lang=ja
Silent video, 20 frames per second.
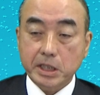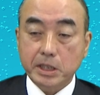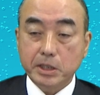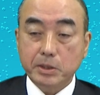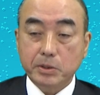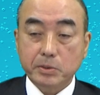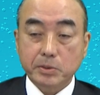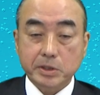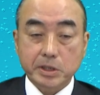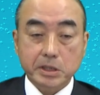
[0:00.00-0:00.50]

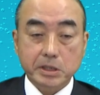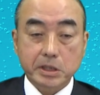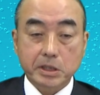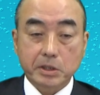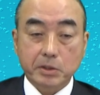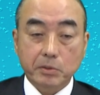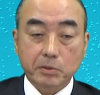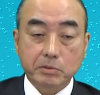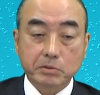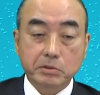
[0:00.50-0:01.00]
領させ
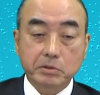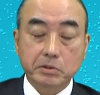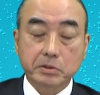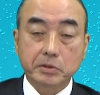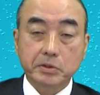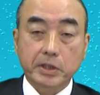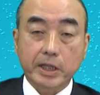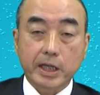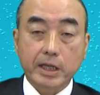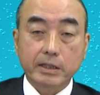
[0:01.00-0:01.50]
ておくこ
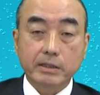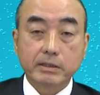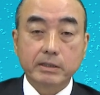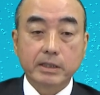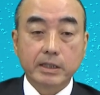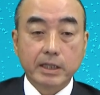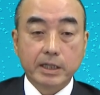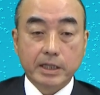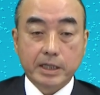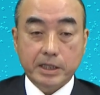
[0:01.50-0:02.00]
とで
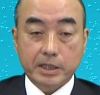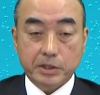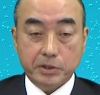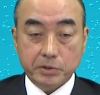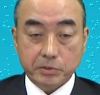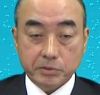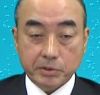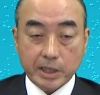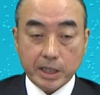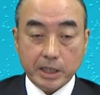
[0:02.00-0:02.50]

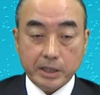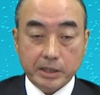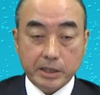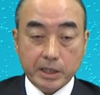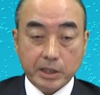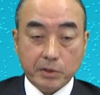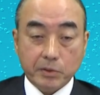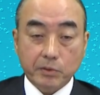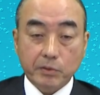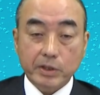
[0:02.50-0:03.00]
有害
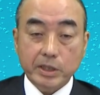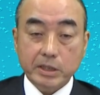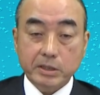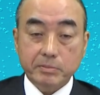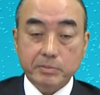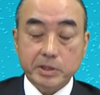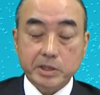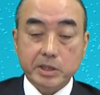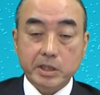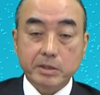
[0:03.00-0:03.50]
で怖い
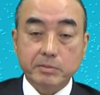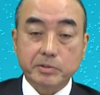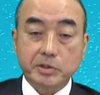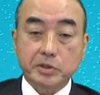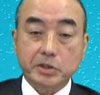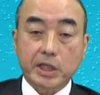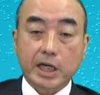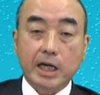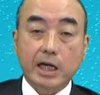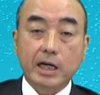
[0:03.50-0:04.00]
微生
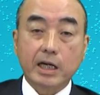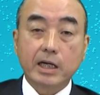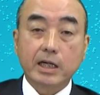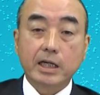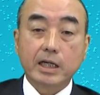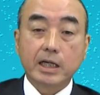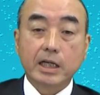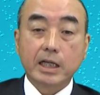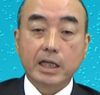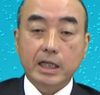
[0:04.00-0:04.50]
物が
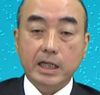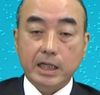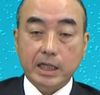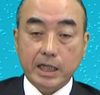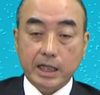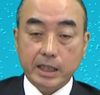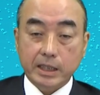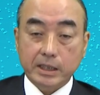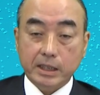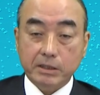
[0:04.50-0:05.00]

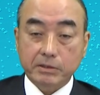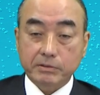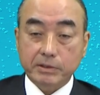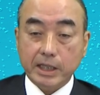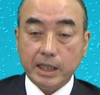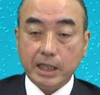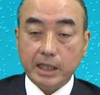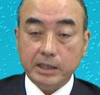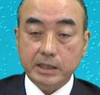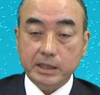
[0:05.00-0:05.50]
体の
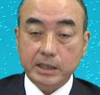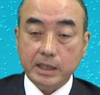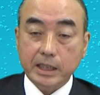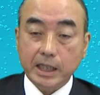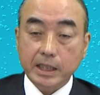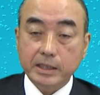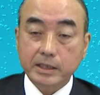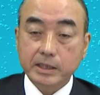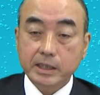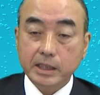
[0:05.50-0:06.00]
中に
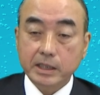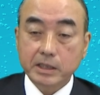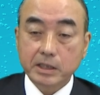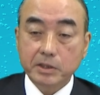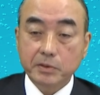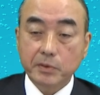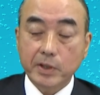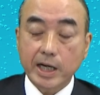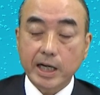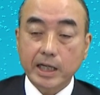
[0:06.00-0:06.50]
簡単に
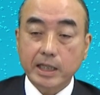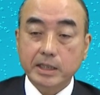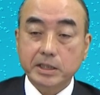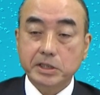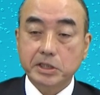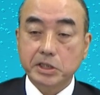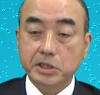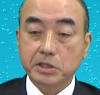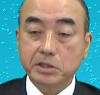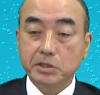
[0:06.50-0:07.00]
は
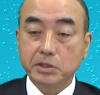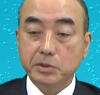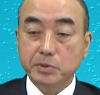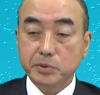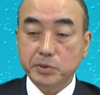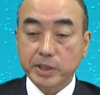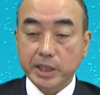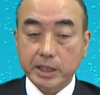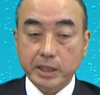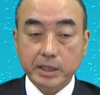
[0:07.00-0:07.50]
侵
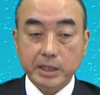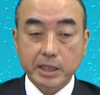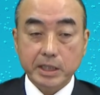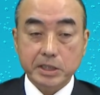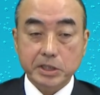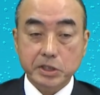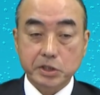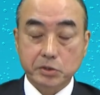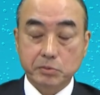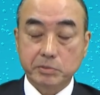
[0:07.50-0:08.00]
入できな
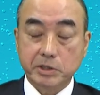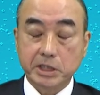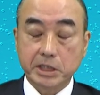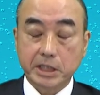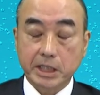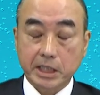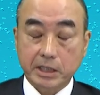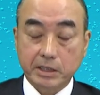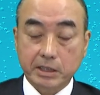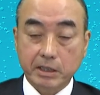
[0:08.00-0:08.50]
い仕組みに
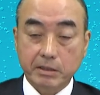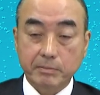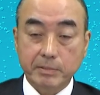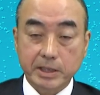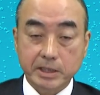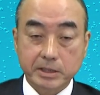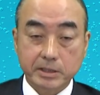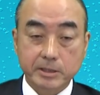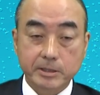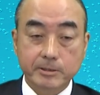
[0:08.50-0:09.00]
なってい
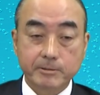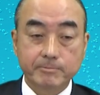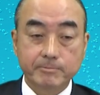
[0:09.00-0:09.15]
ます。